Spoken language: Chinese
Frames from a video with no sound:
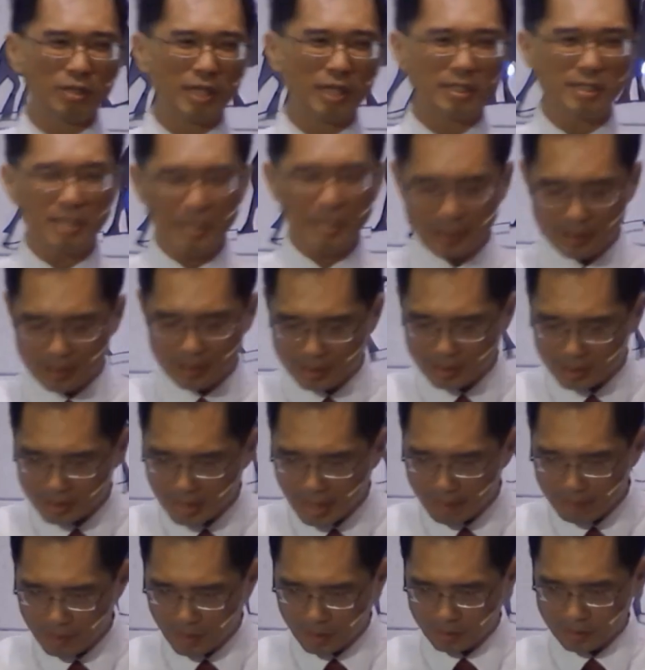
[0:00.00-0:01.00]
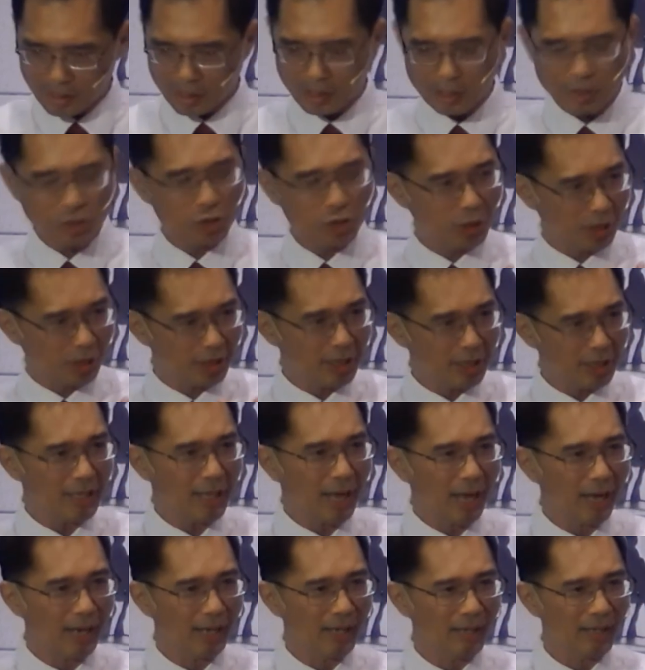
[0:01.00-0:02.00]
的，戒指是代表那个权利
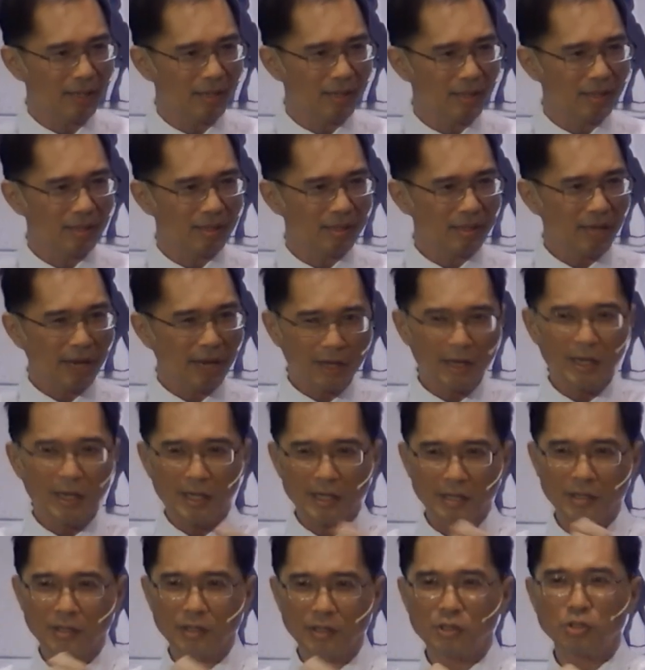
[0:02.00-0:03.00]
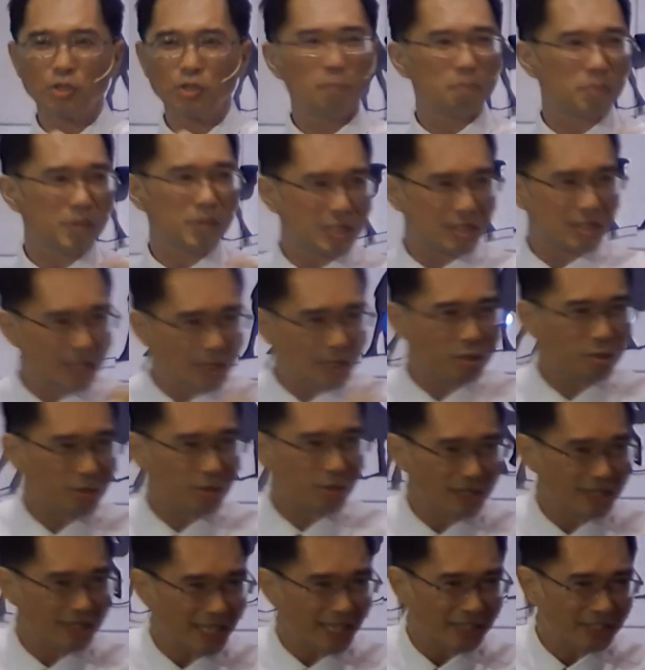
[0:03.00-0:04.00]
了，他可以做 business
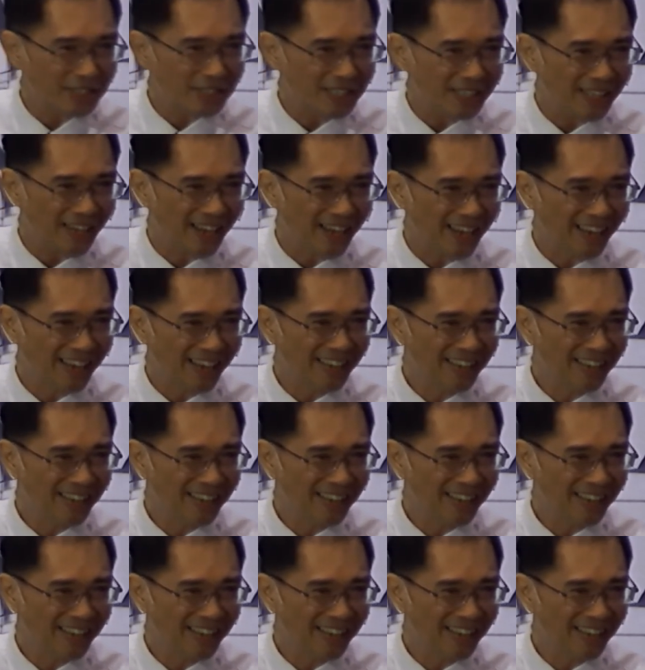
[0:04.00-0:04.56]
transaction 啊，